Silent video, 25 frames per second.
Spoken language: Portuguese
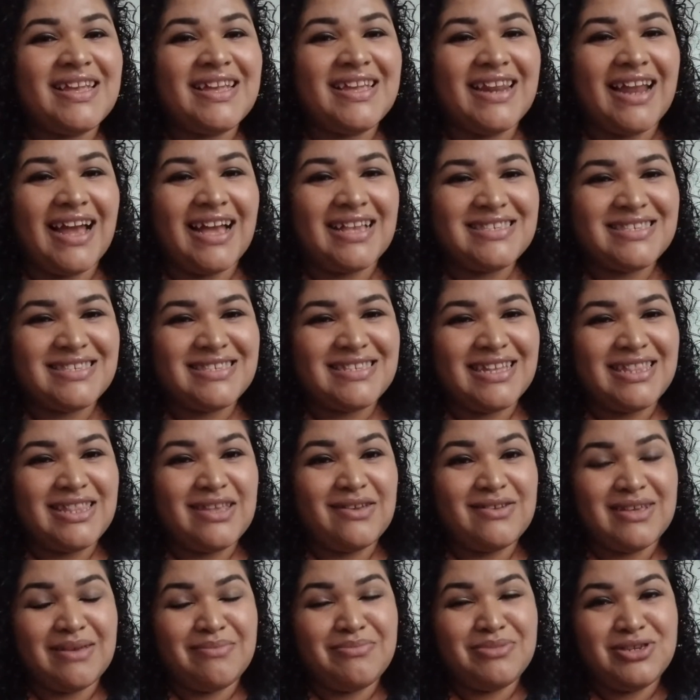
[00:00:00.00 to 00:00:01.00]
Graças a
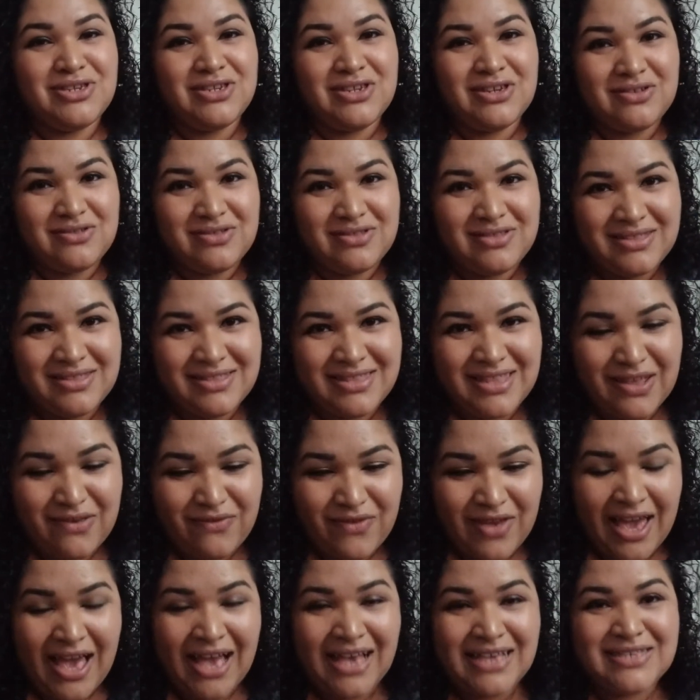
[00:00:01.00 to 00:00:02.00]
Deus a bichinha
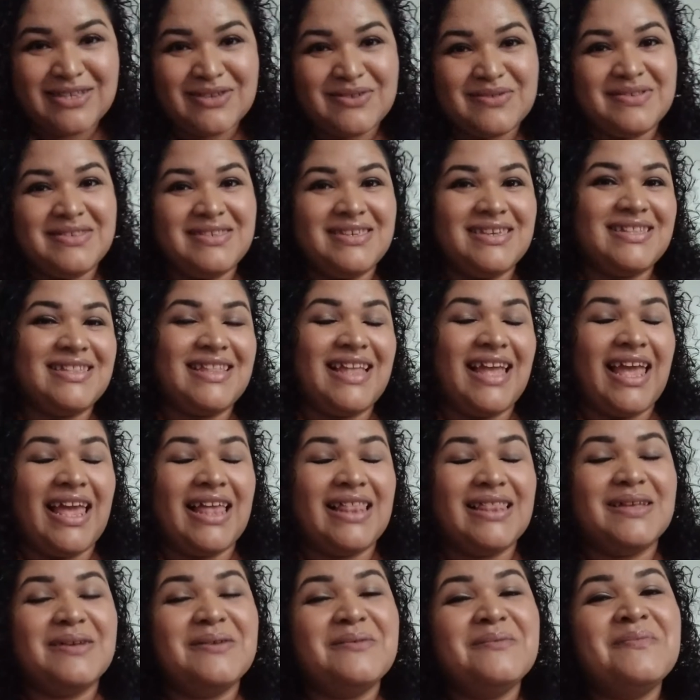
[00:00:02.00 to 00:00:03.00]
teve a raçãozinha
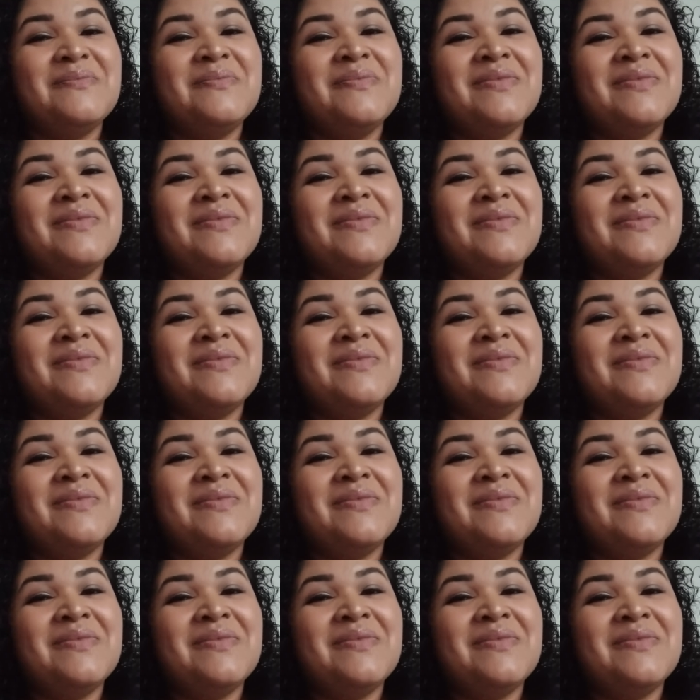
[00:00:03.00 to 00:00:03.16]
dela.